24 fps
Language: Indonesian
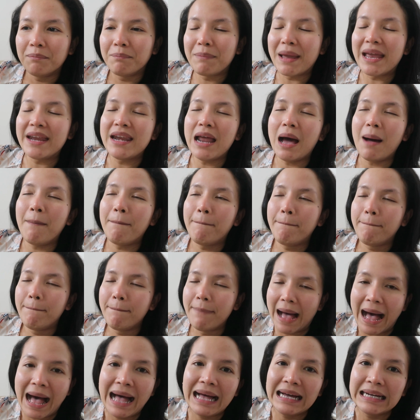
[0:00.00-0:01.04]
beda
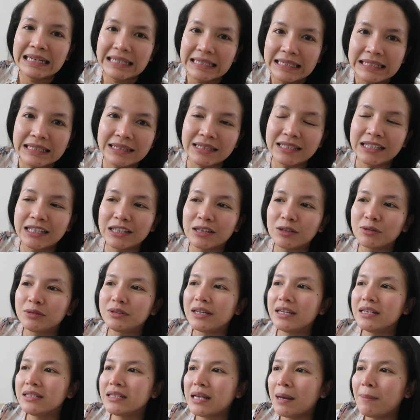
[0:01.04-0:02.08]
banget gitu
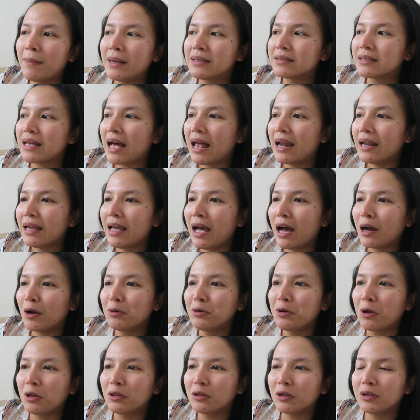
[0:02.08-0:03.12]
jadi sama sekali
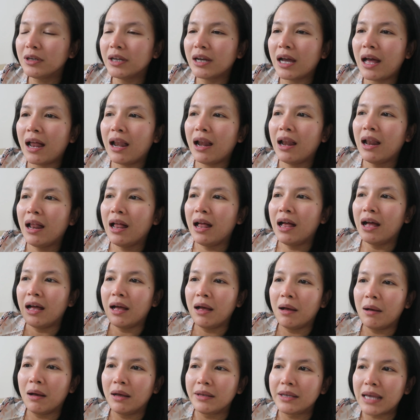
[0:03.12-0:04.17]
aku nontonnya kalau
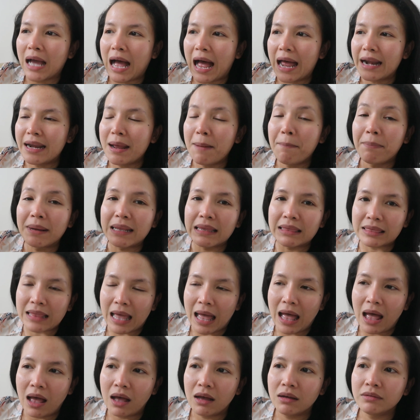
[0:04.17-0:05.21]
yang ada
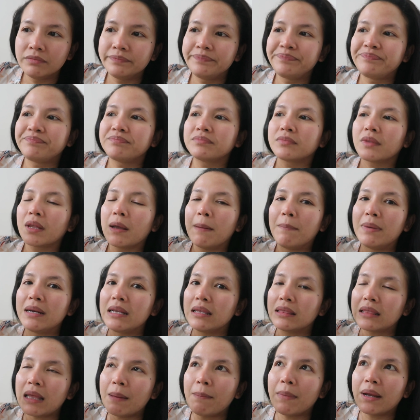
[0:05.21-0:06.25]
berita
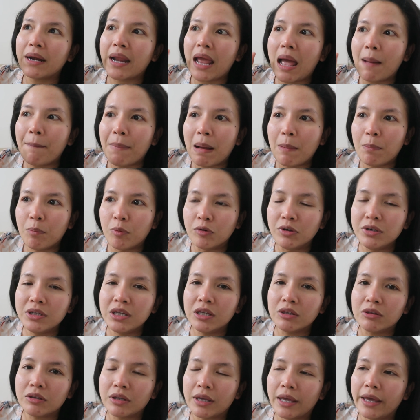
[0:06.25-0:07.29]
berita mengenai
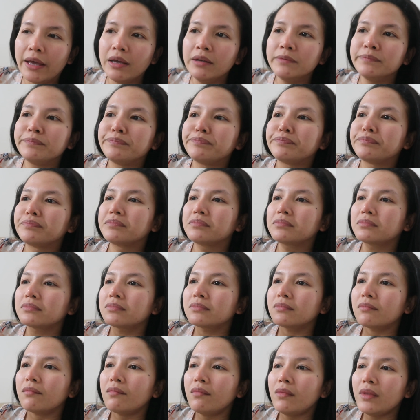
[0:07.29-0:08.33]
apapun gitu ya
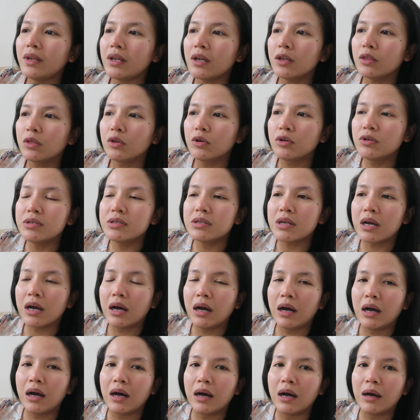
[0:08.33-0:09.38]
terus
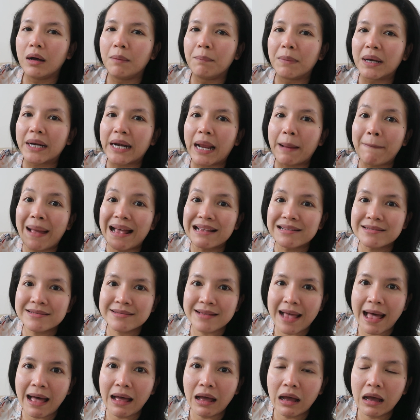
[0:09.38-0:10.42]
uh, mengenai
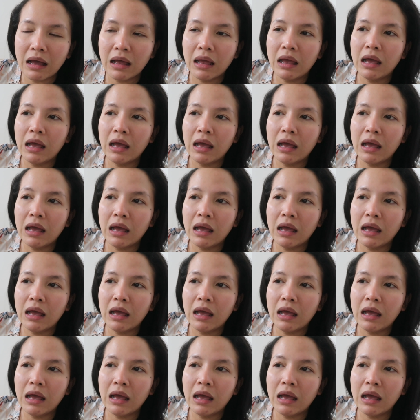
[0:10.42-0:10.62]
masak